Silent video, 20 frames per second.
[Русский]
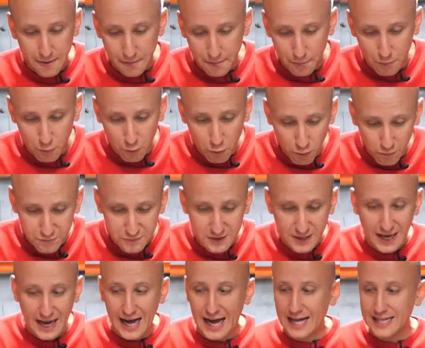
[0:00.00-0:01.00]
муфт
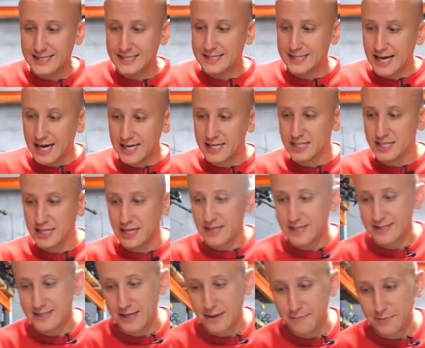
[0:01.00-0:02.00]
а также
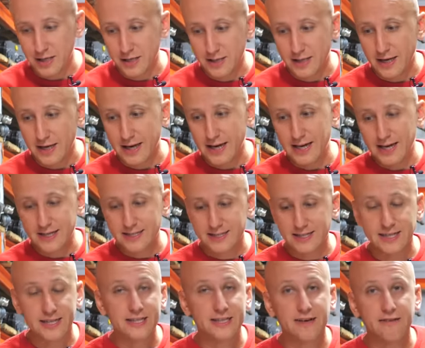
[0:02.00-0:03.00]
замены
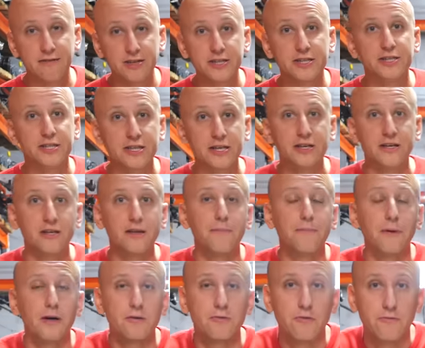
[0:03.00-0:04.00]
электрогидравлических
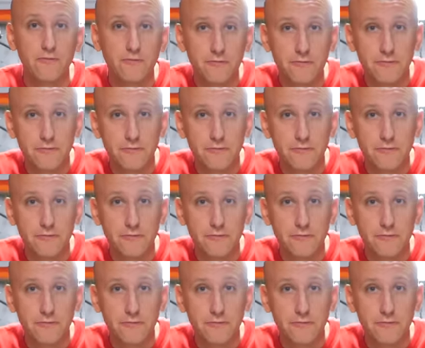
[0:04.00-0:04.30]
клапанов.